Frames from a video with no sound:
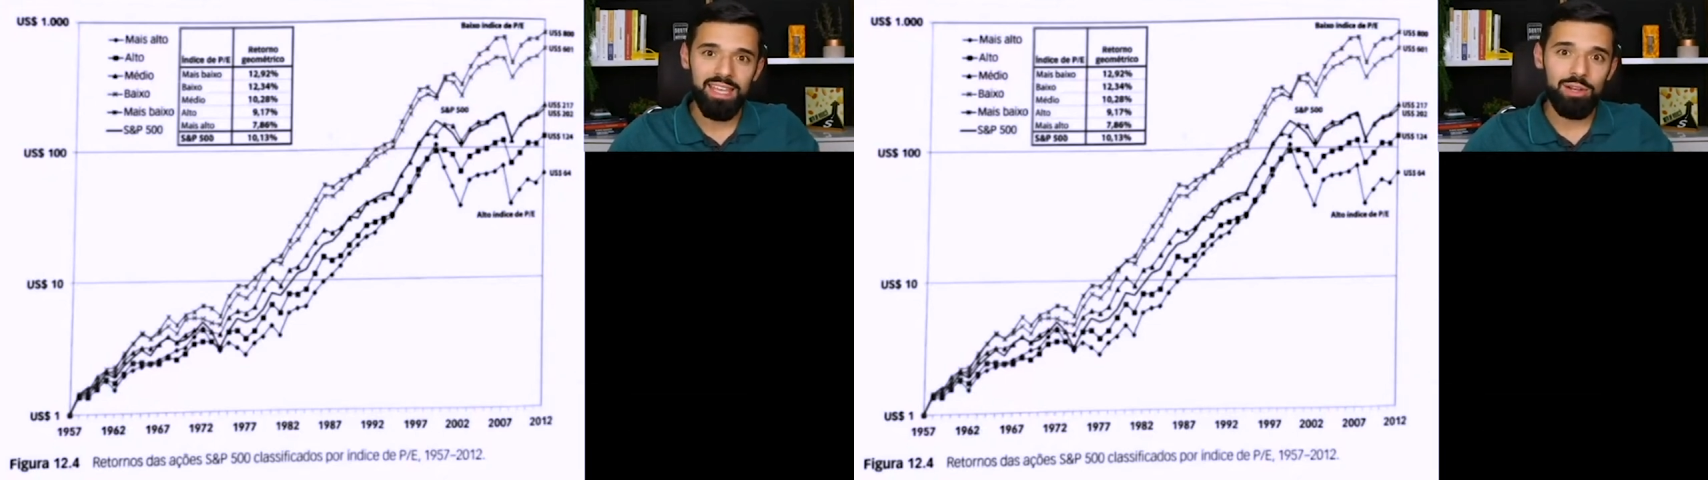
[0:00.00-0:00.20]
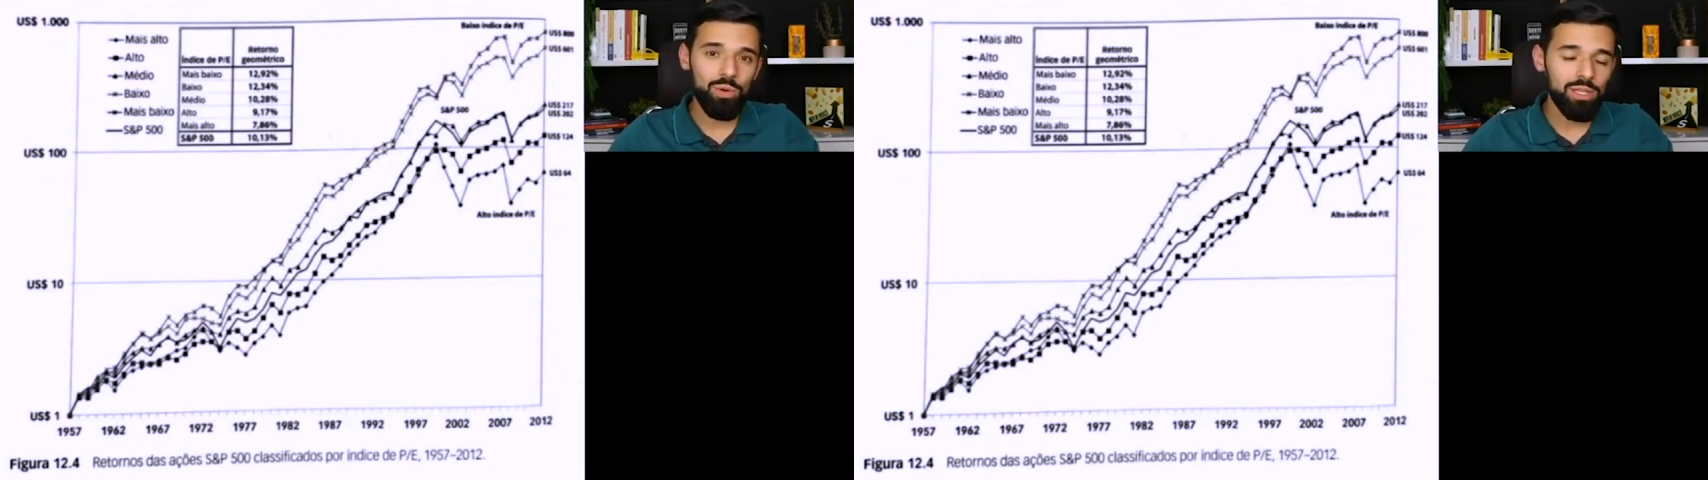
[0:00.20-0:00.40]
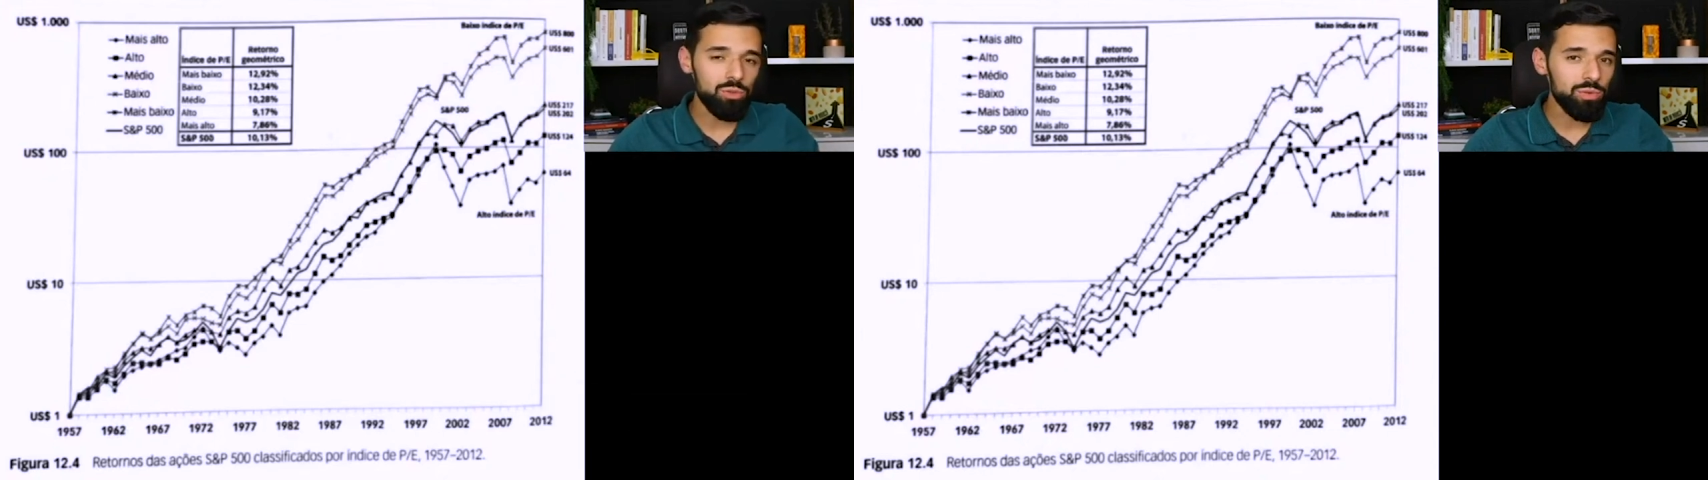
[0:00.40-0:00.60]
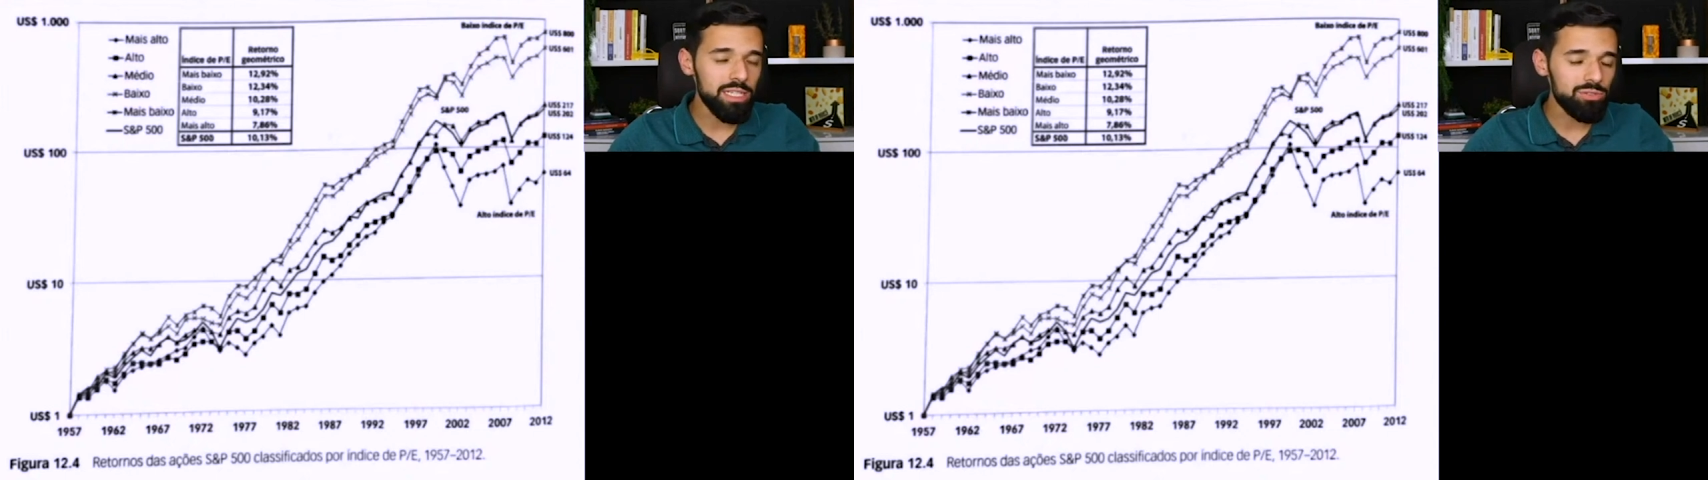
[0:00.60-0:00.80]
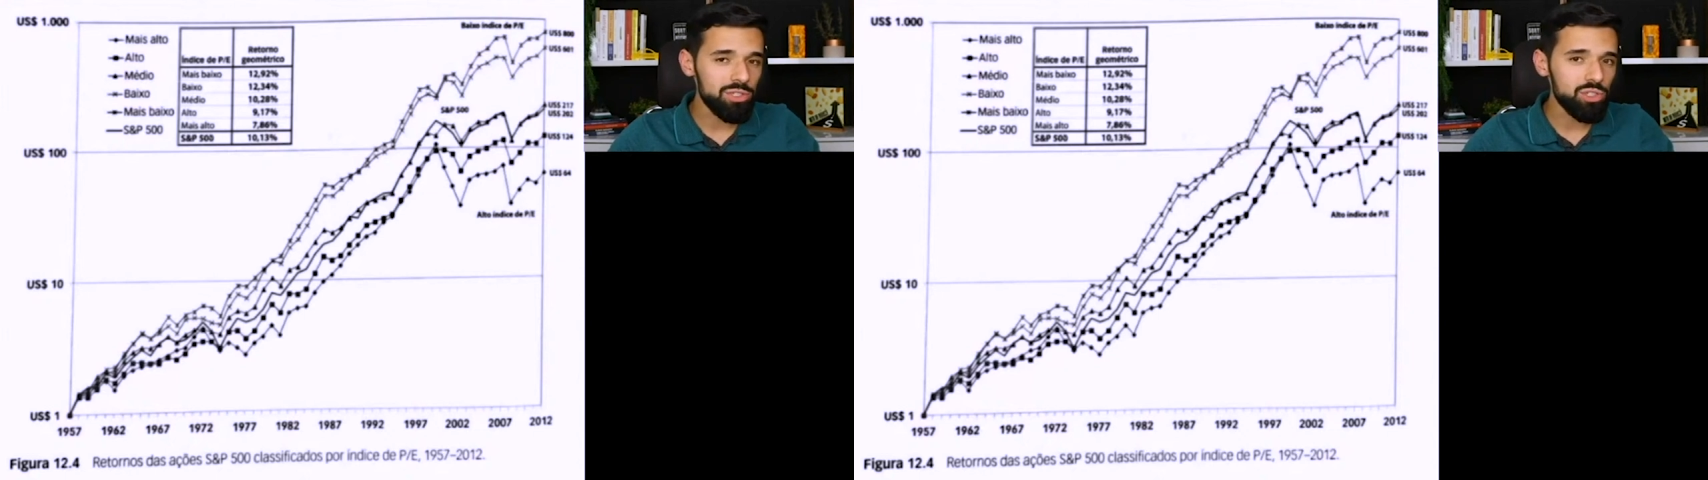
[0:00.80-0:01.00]
Enquanto
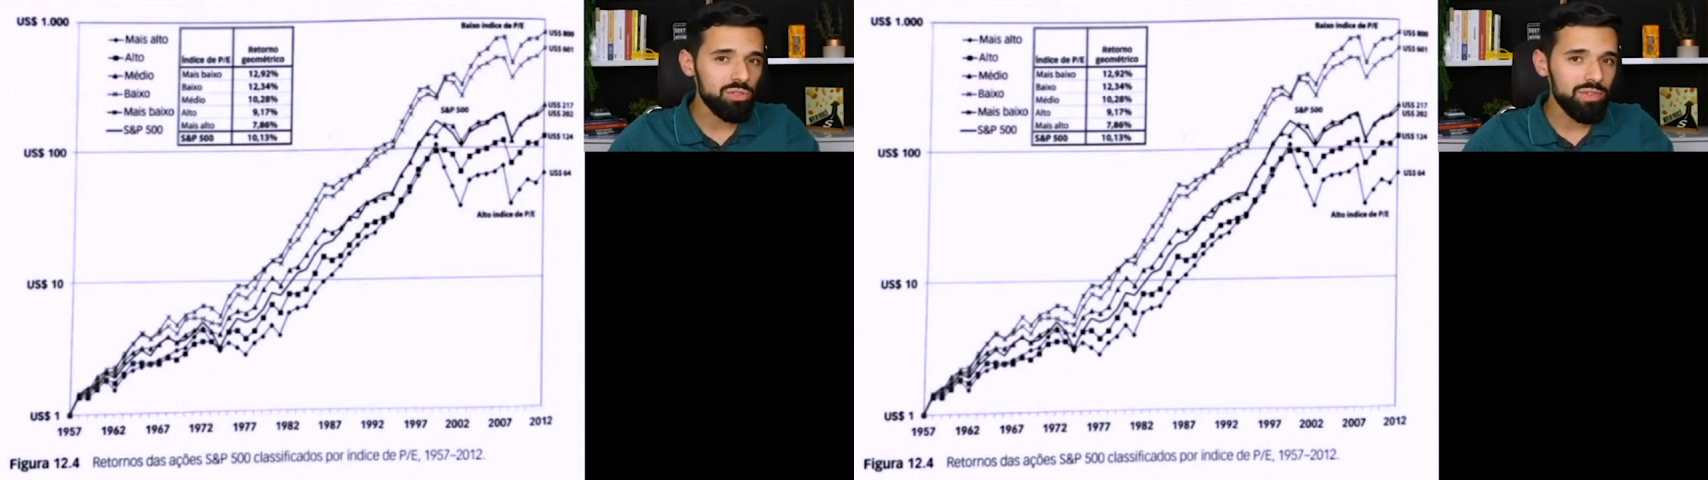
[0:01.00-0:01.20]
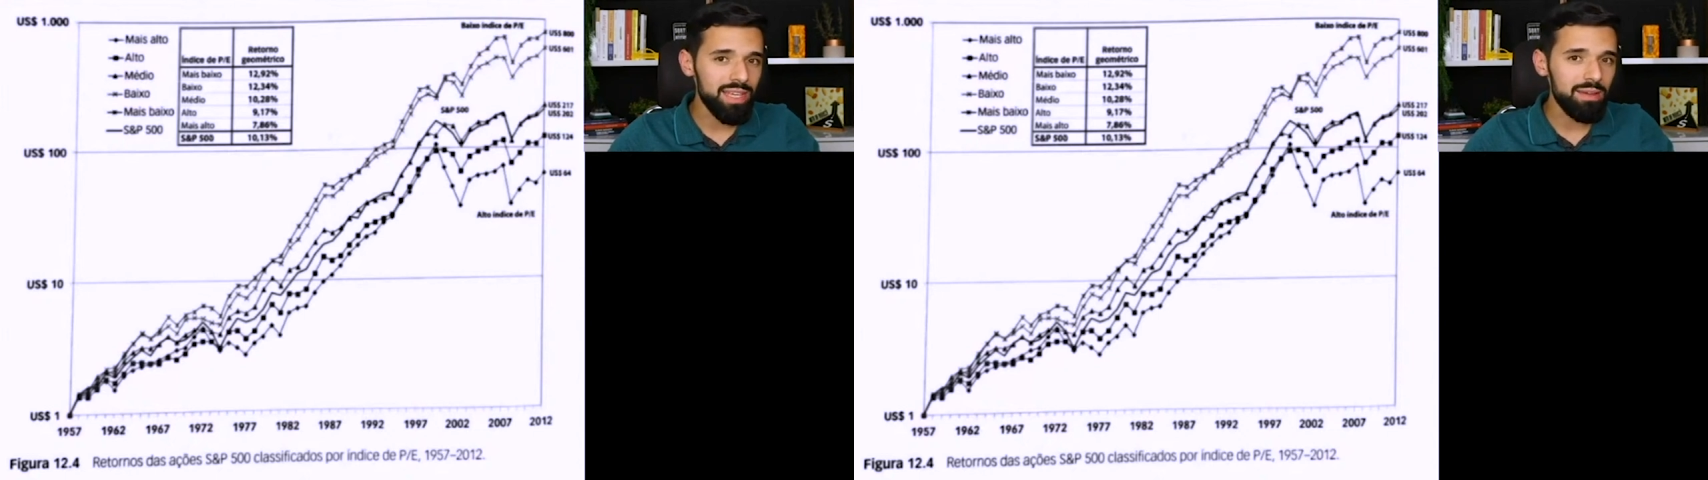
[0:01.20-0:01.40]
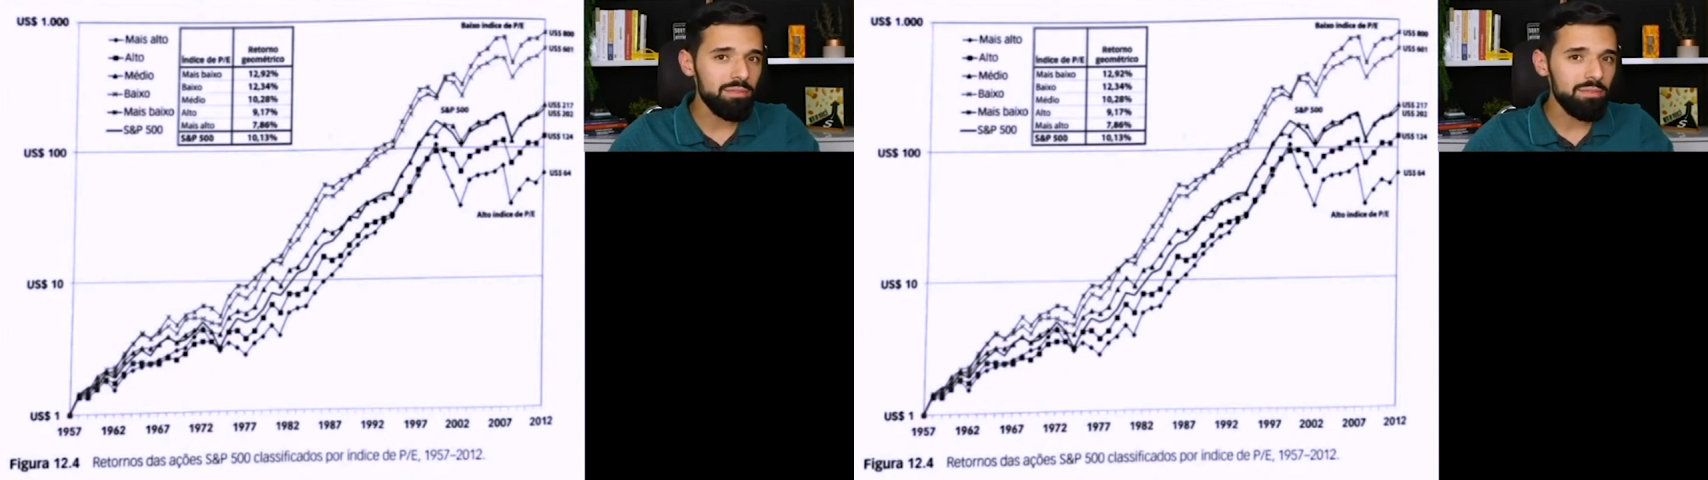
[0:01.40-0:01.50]
isso, a gente vê